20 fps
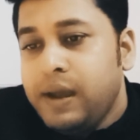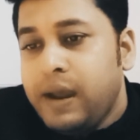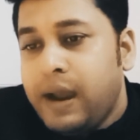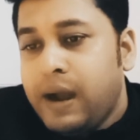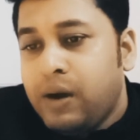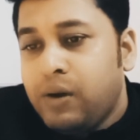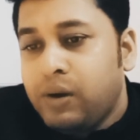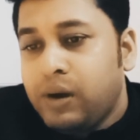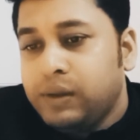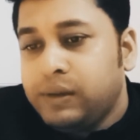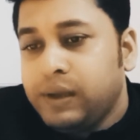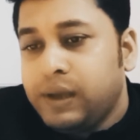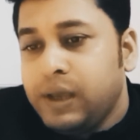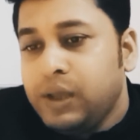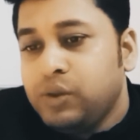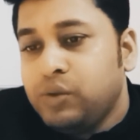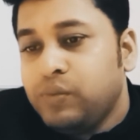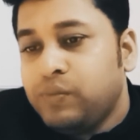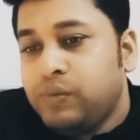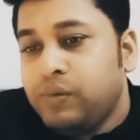এগারোটা থেকে
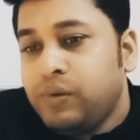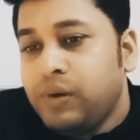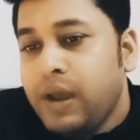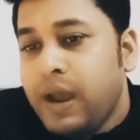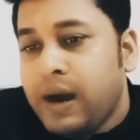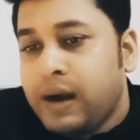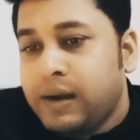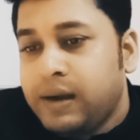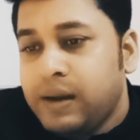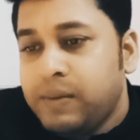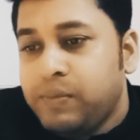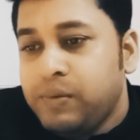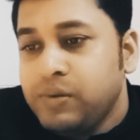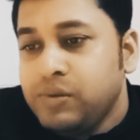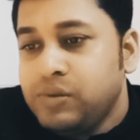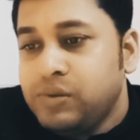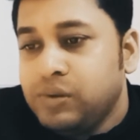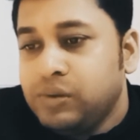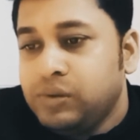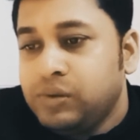দুপুর একটা
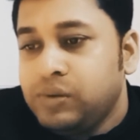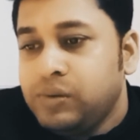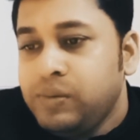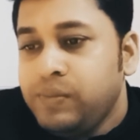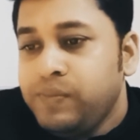পর্যন্ত